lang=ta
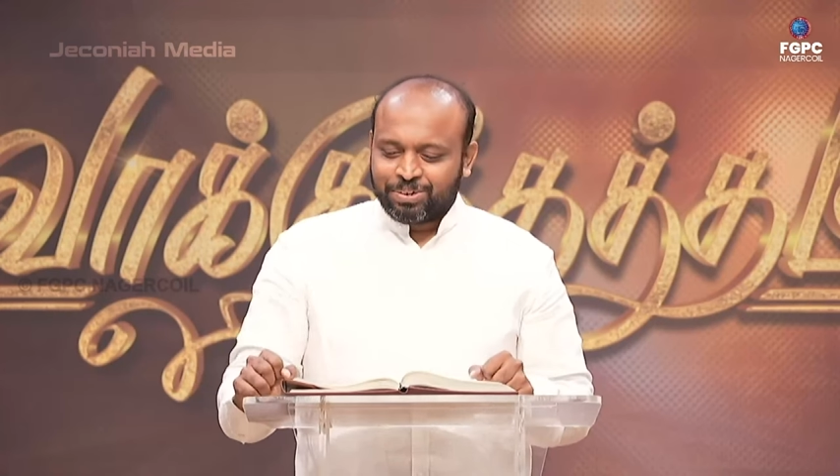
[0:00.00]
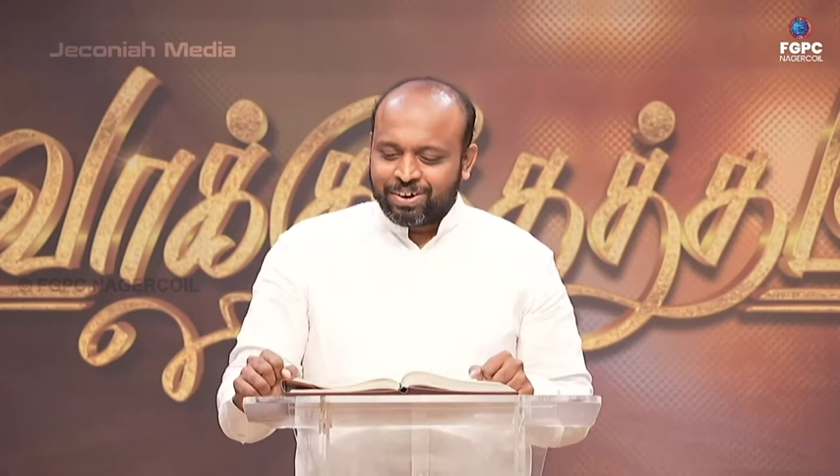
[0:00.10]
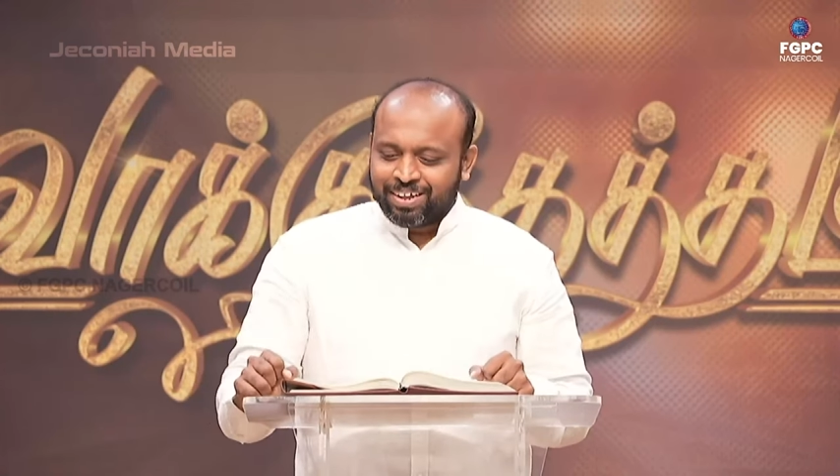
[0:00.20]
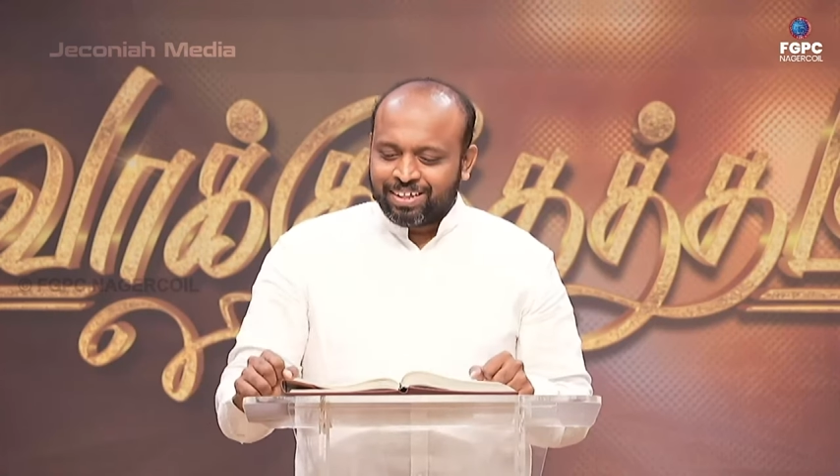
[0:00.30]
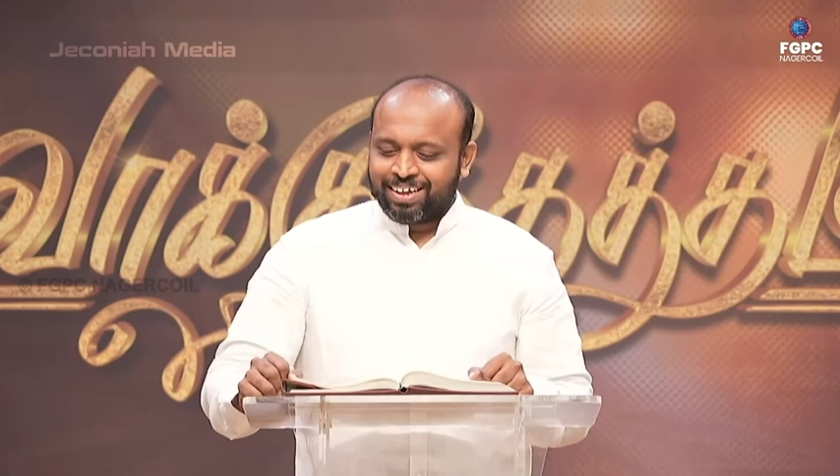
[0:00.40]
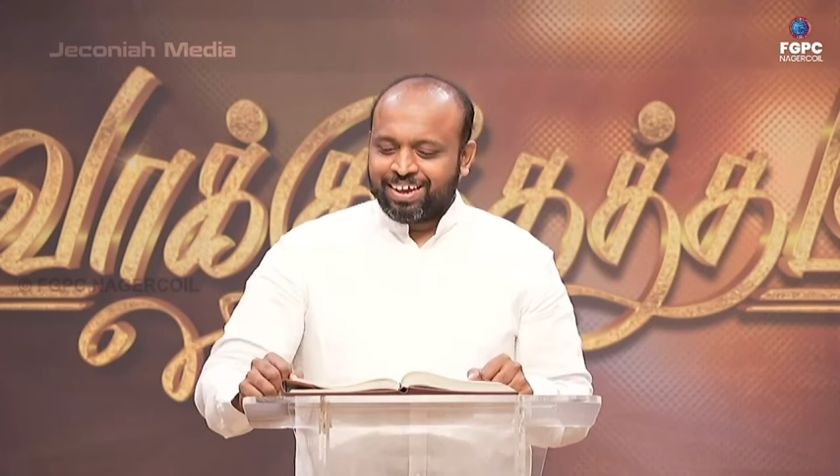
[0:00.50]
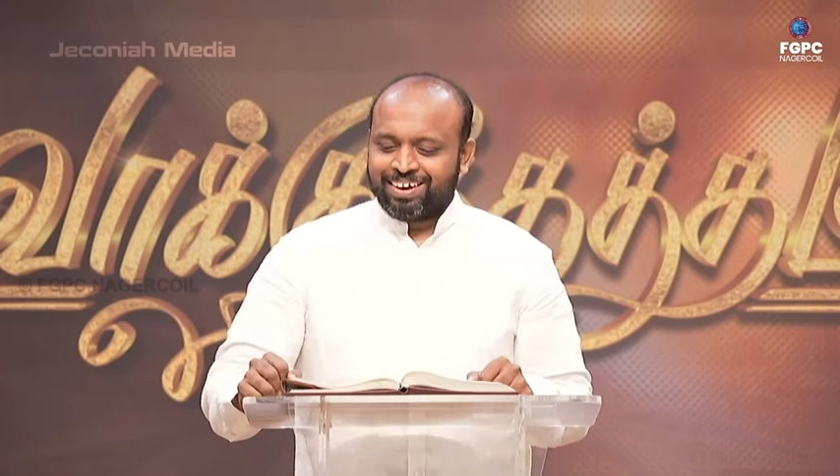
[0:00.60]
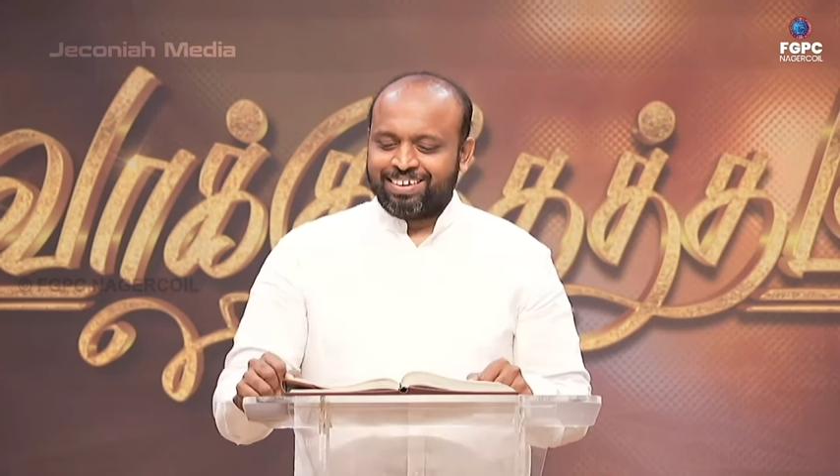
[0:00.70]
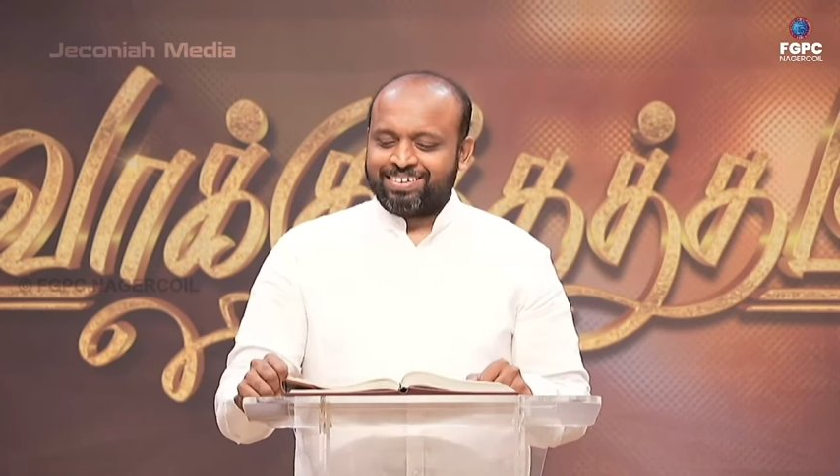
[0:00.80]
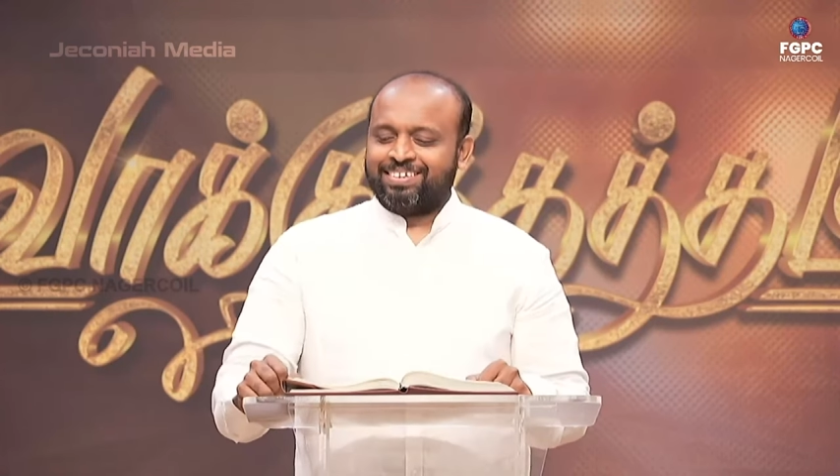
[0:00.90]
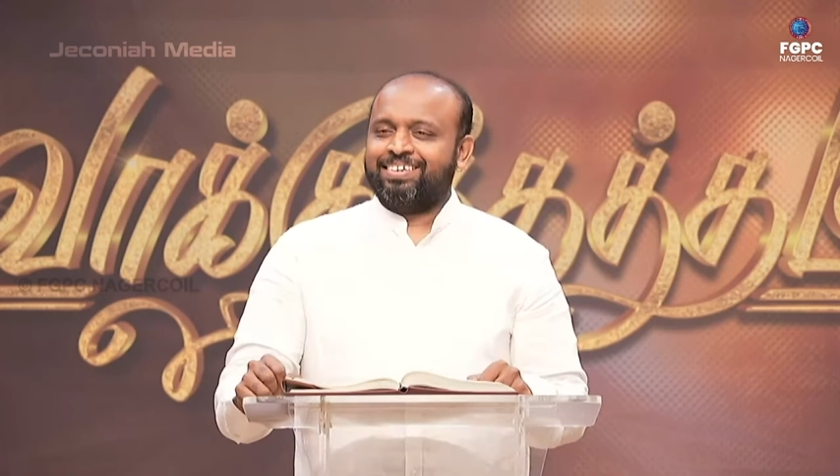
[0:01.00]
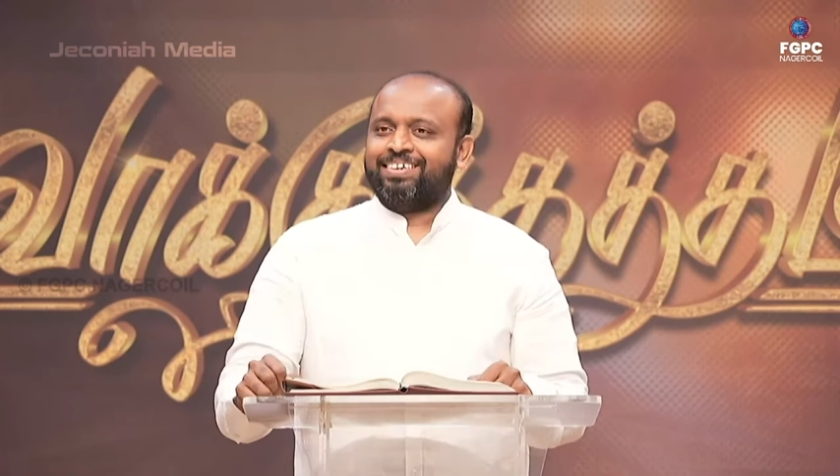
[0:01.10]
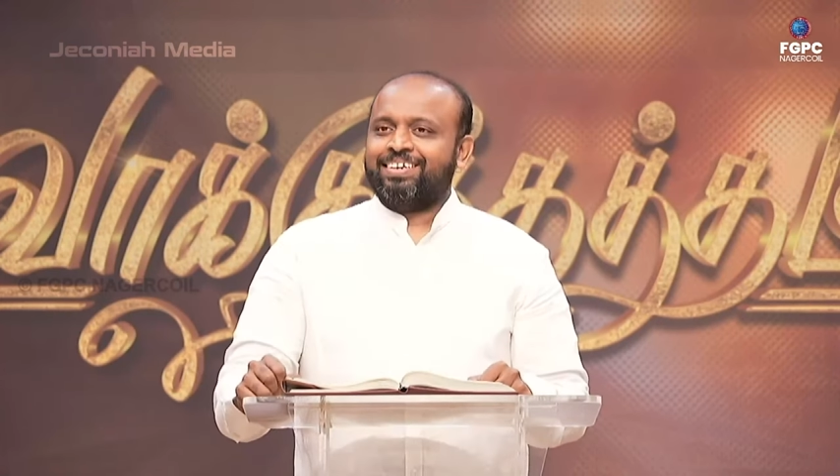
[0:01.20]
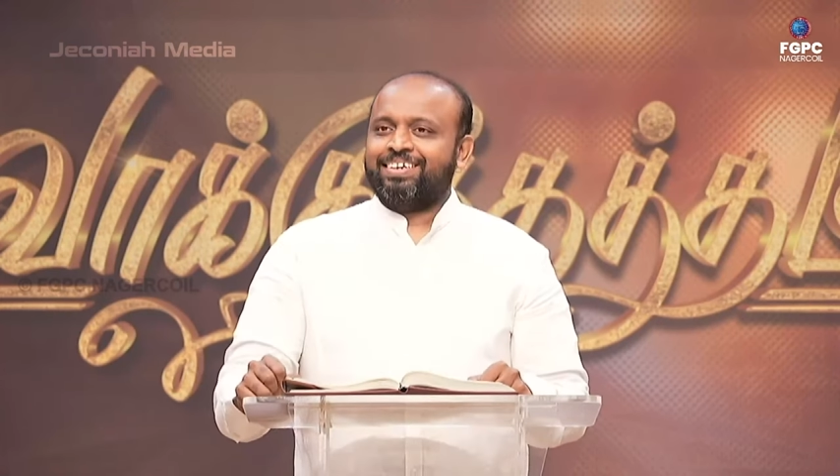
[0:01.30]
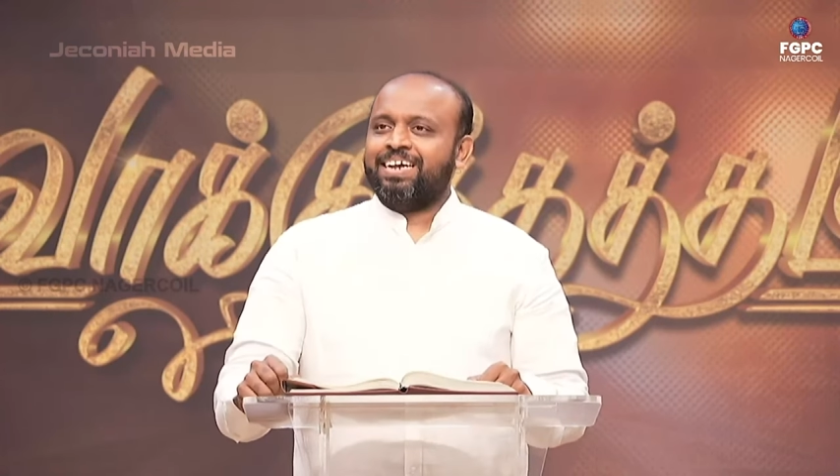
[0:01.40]
சொன்னது யார்
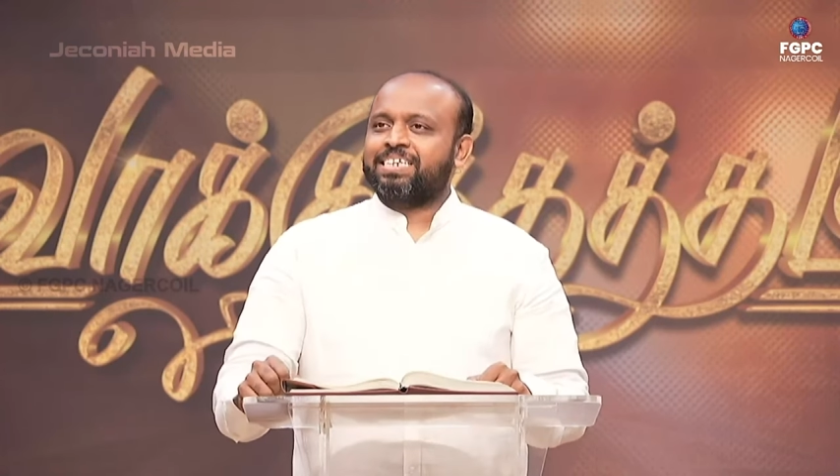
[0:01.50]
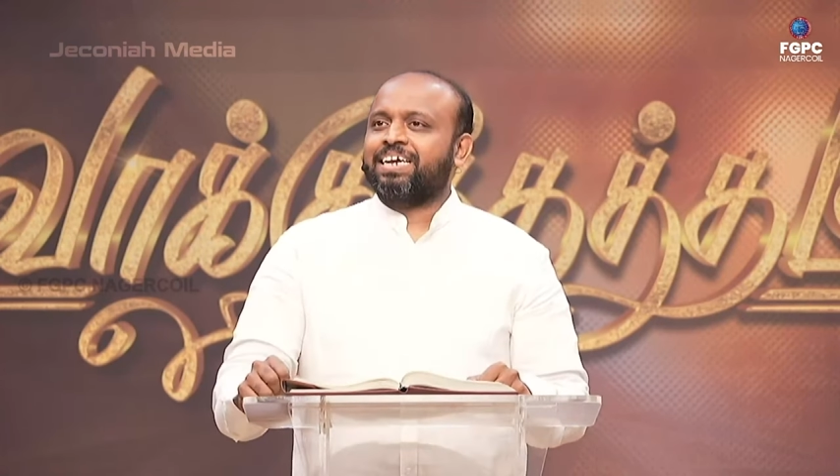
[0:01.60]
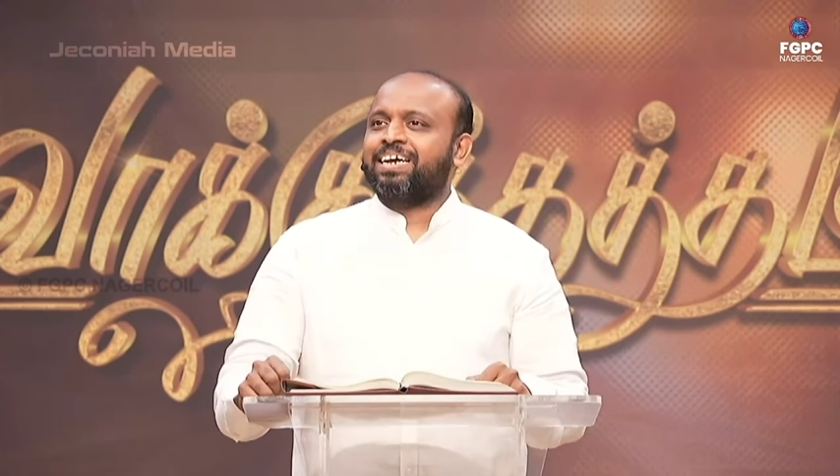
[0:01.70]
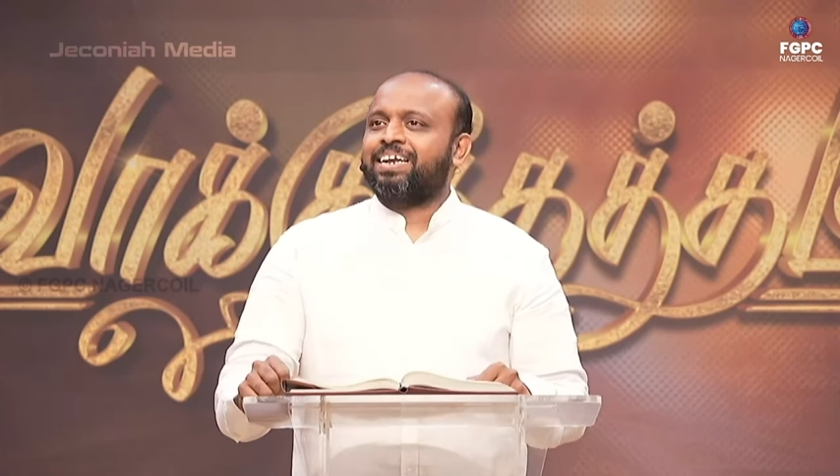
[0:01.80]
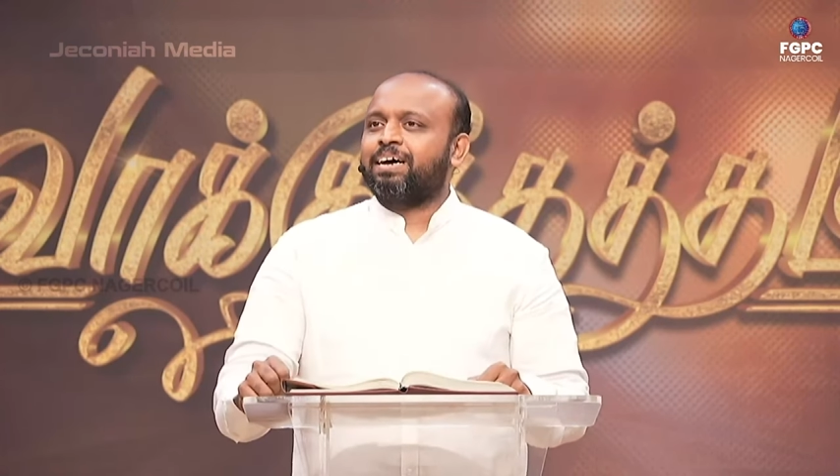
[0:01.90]
ஏசைய